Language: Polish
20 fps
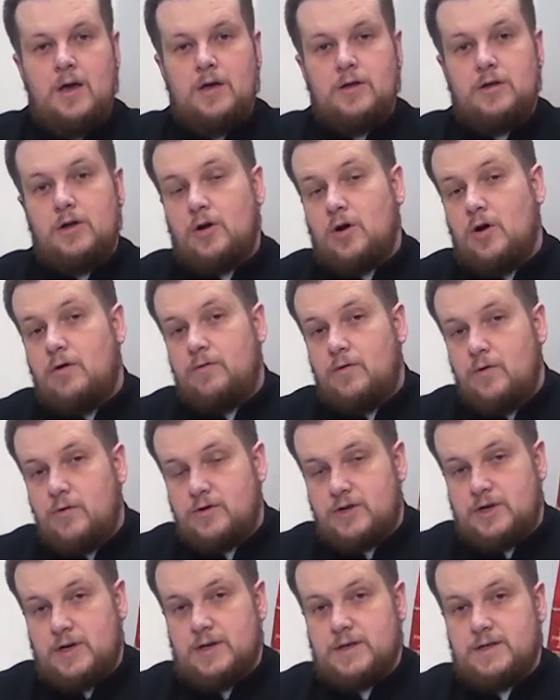Tylko
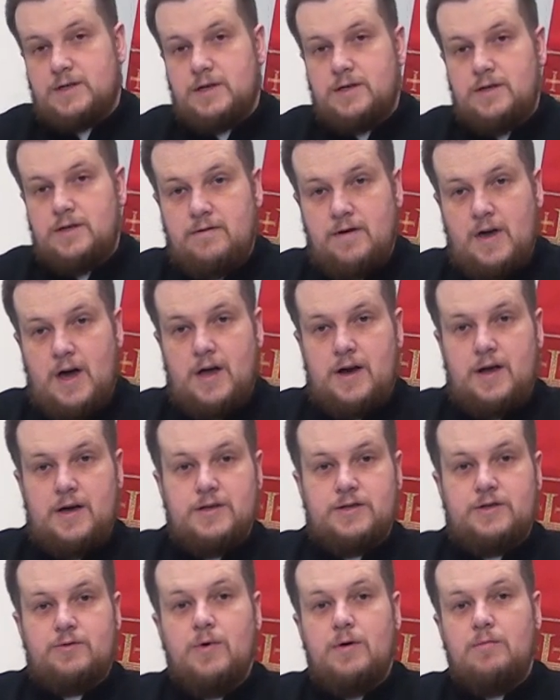wówczas, wiara
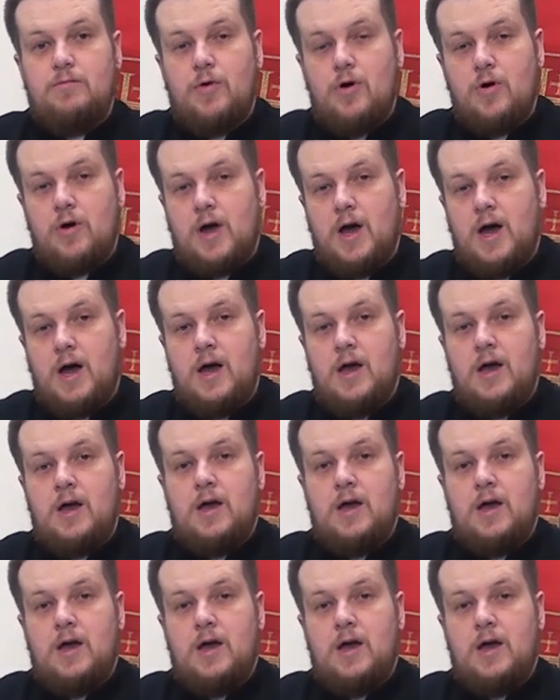jest głęboka,